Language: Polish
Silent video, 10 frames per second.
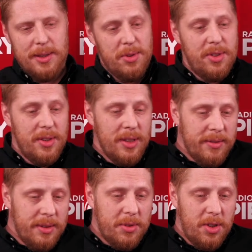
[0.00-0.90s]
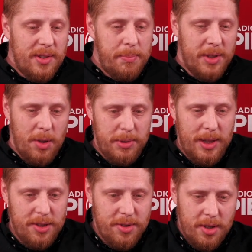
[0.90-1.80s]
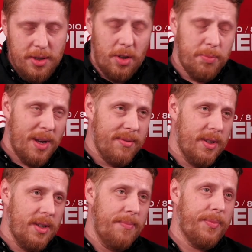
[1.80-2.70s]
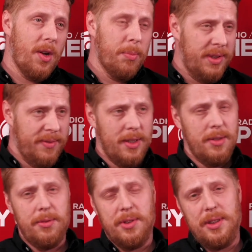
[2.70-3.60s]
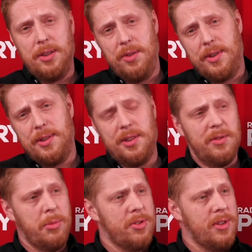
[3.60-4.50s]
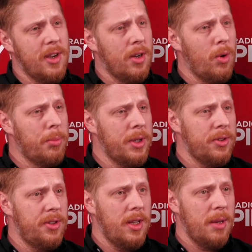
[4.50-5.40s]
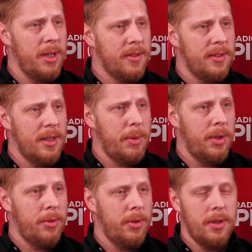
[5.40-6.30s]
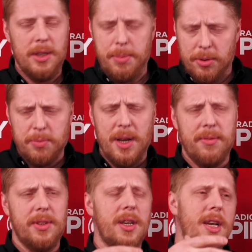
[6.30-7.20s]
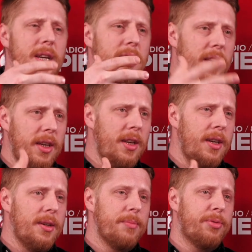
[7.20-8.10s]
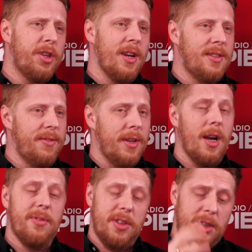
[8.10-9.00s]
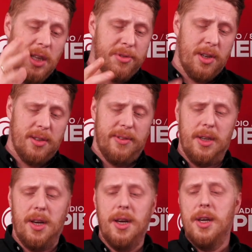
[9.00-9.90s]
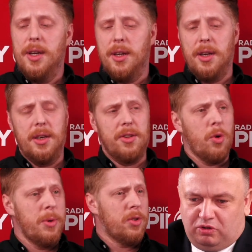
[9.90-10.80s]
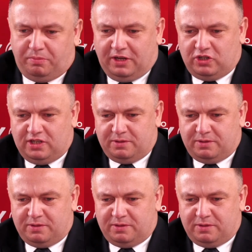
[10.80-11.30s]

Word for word: może, nie wiem, ktoś zapytałby dlaczego, o sprawę opisywaną ostatnio w Gazecie Wyborczej karkołomnego dzielenia pieniędzy na pełno, e, niepełnosprawnych i przekazywania, a, a właściwie nie pan, przekazywania e, e, to, dokumentów to, to, to bardziej jest